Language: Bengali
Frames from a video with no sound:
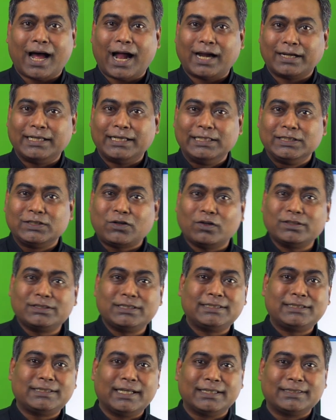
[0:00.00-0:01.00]
আর
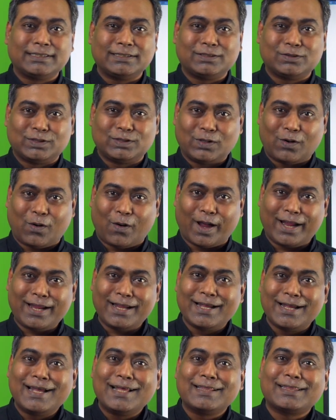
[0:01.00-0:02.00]
ইনকনসিস্টেন্সি যদি হয়
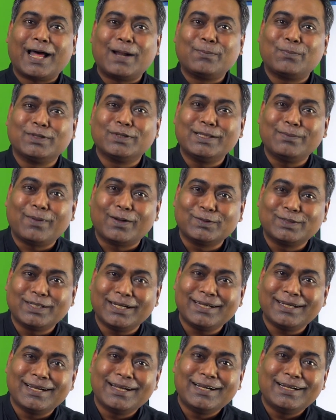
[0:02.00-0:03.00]
তার প্রতি
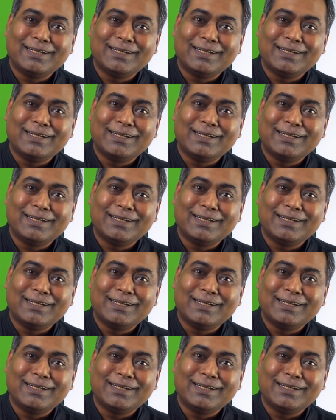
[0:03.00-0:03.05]
মানুষের